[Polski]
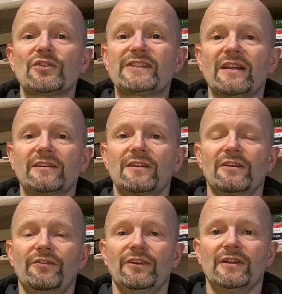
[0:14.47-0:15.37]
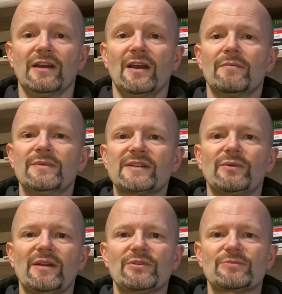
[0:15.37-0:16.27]
w ostatniej chwili. My
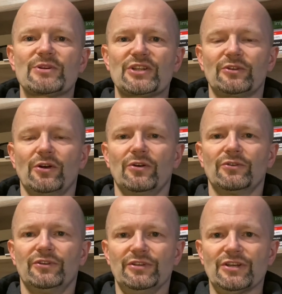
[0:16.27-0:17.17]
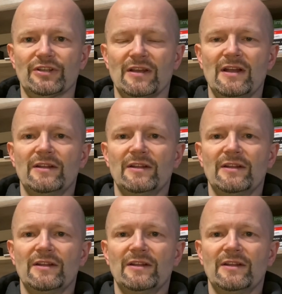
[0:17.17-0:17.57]
zakładamy, że masz na to tydzień.